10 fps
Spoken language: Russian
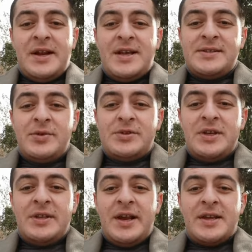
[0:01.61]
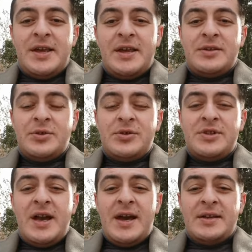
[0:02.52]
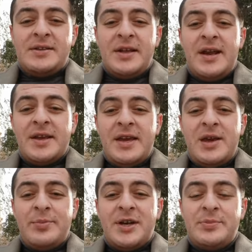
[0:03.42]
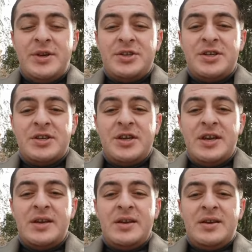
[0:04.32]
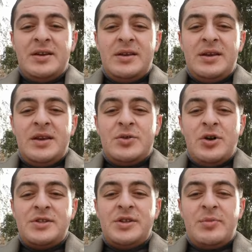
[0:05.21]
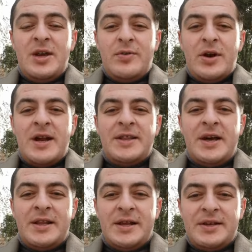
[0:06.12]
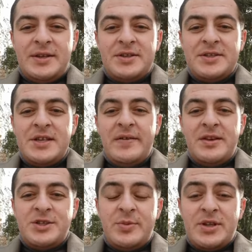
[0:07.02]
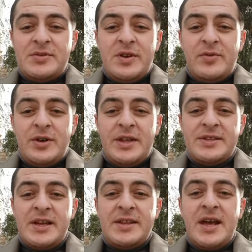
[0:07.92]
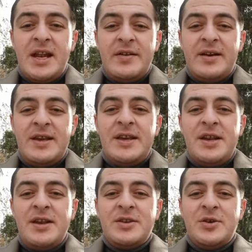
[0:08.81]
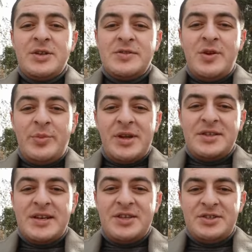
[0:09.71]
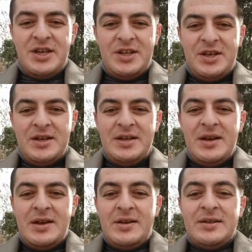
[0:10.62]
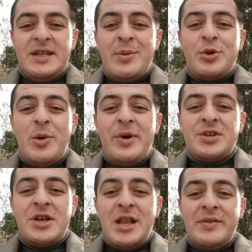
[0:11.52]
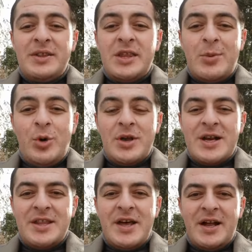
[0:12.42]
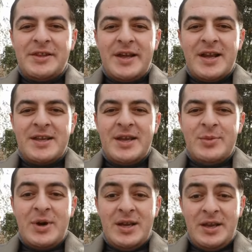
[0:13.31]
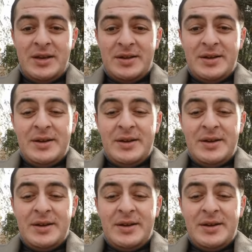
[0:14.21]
Здравствуйте, дорогие друзья, дорогие подписчики и гости моего канала, независимо от своего национального и религиозного происхождения. Добро пожаловать на мой канал, дорогие мои.